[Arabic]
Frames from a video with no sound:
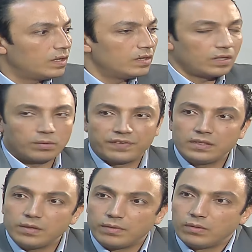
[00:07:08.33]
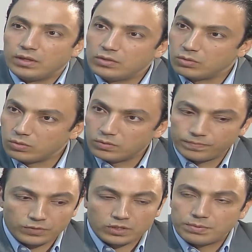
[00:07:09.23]
طب يا فندم لو قدروا
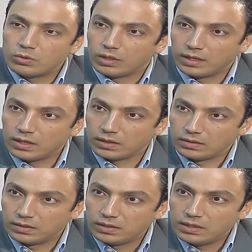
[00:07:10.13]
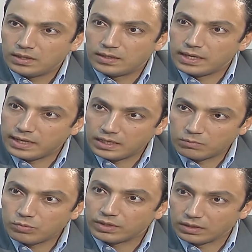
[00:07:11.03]
يثبتوا العلاقة دي ده يعني
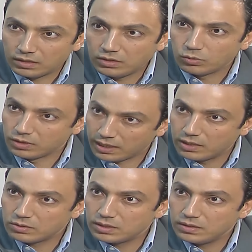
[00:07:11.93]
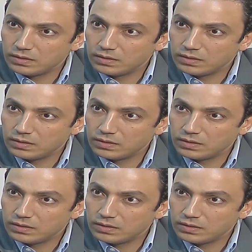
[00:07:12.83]
ممكن يدينه ويدخله سجن